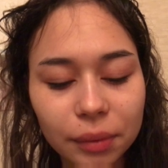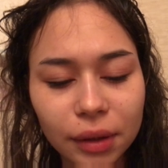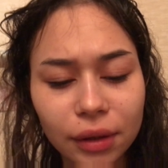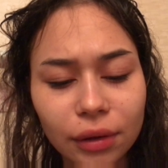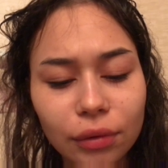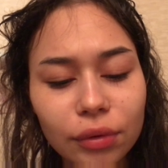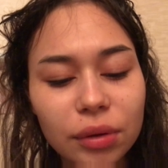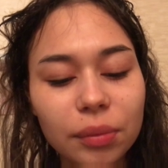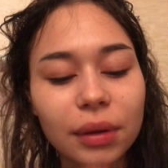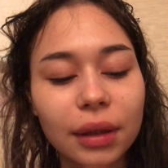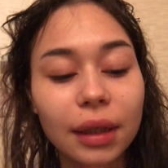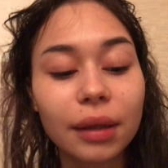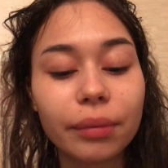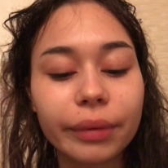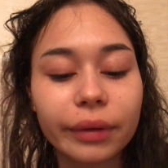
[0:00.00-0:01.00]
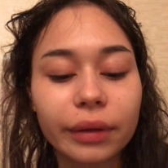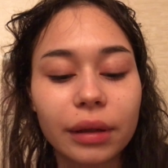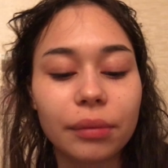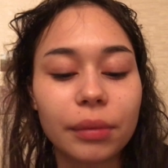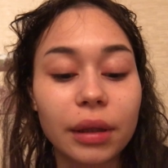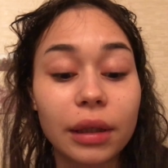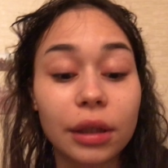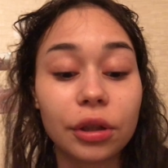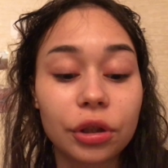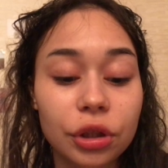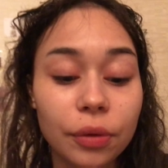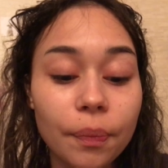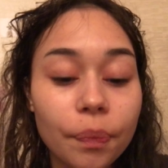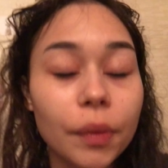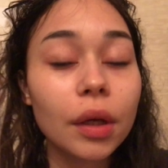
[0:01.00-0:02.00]
наверное, людям, ЕГЭ было для меня
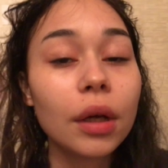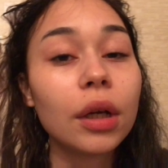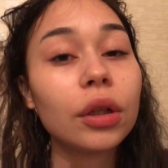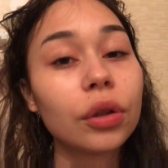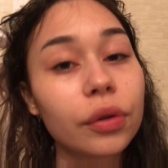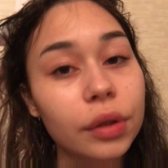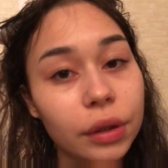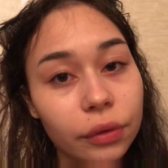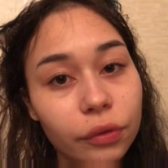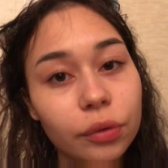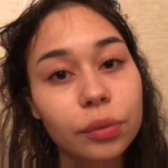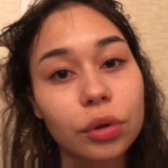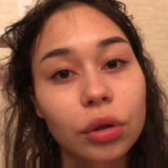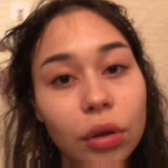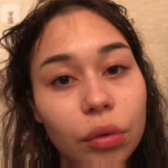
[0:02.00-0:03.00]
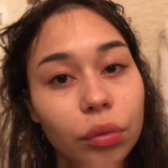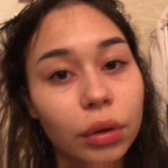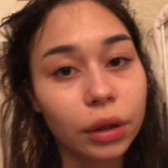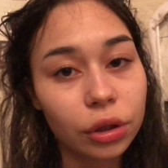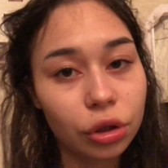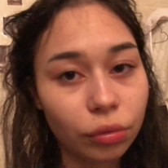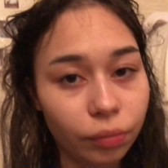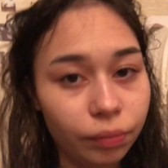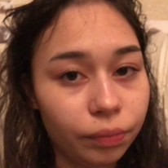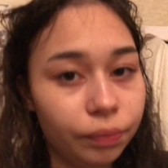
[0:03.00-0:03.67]
легче. Но я все равно вам желаю удачи.